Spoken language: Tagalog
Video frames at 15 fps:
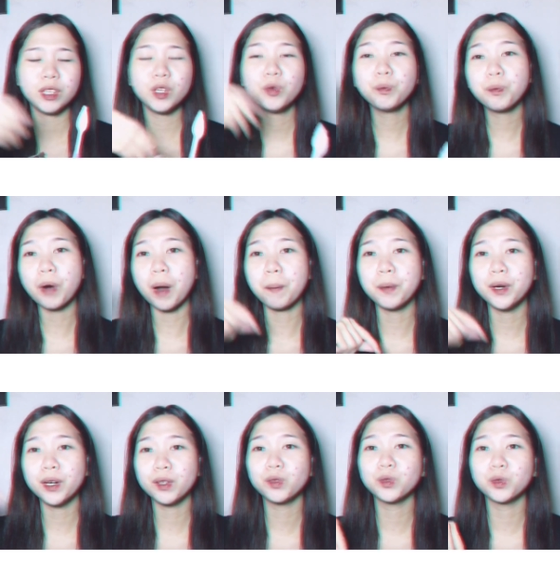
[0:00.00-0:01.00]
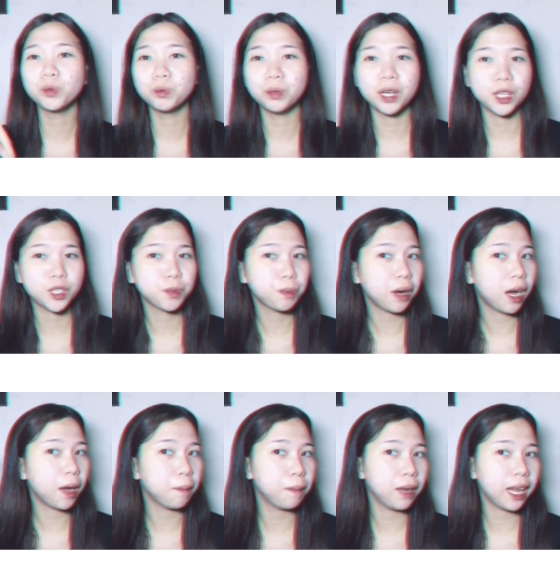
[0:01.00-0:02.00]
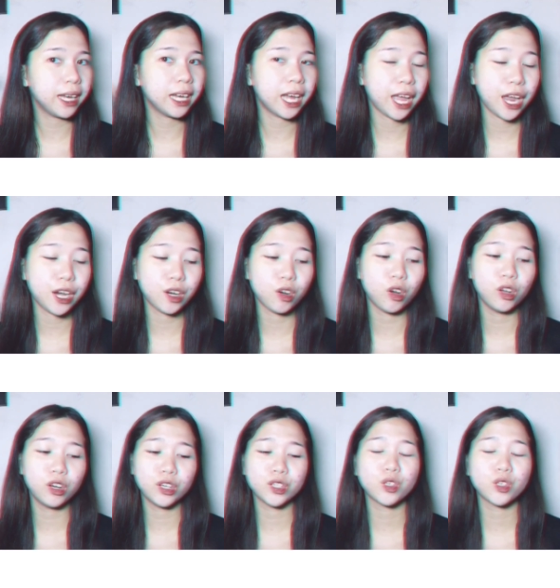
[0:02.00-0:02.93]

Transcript: yung proper na toothbrush pang apply ng hair color.